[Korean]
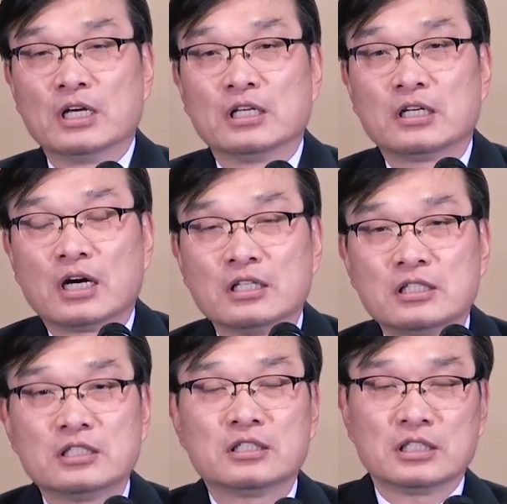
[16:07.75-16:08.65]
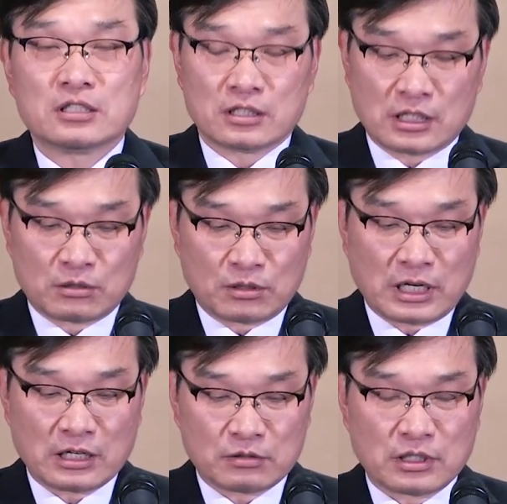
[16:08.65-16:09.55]
이러한 일들이
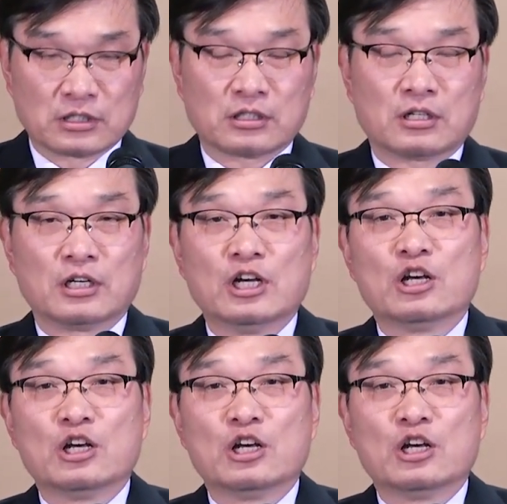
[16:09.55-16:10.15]
일어나도록 하기 위해서